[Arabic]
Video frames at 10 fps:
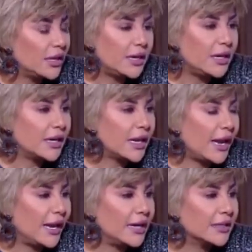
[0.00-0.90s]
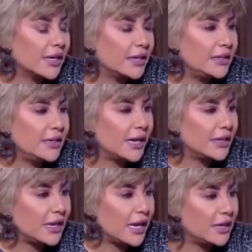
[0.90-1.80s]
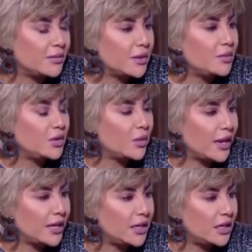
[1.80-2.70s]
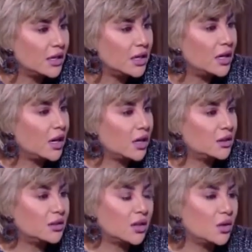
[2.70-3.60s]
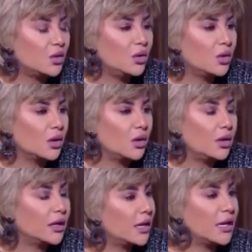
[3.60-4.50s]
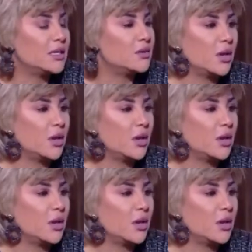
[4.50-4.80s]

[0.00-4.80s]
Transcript: ايه الحاجه اللي تخليني أجي اجيب ابني واجي لحضرتك اقول له اقول لك لا لازم